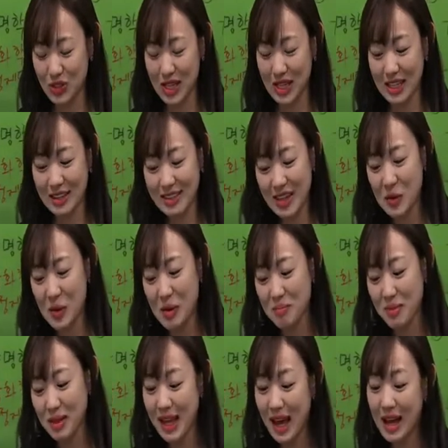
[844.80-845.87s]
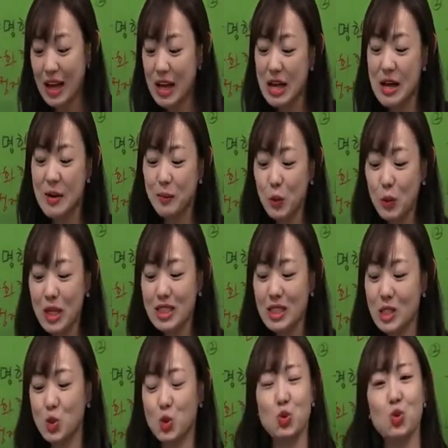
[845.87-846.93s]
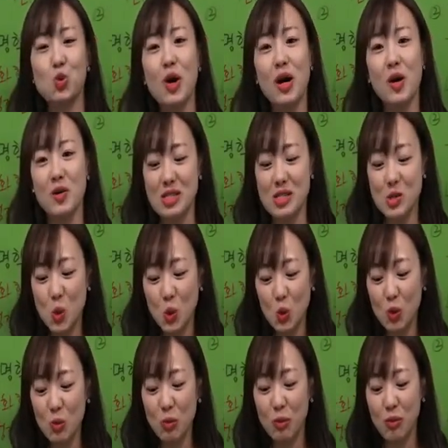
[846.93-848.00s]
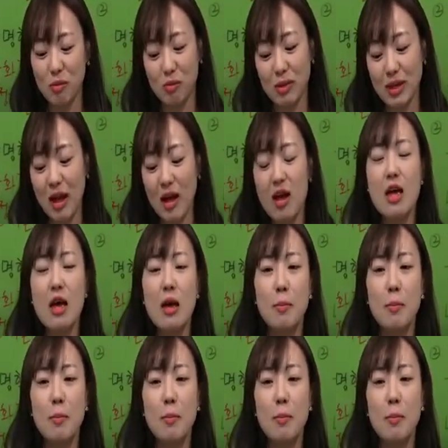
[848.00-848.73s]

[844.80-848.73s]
주장을 했다고 합니다. 또다시 중요한 것은 소명보호입니다.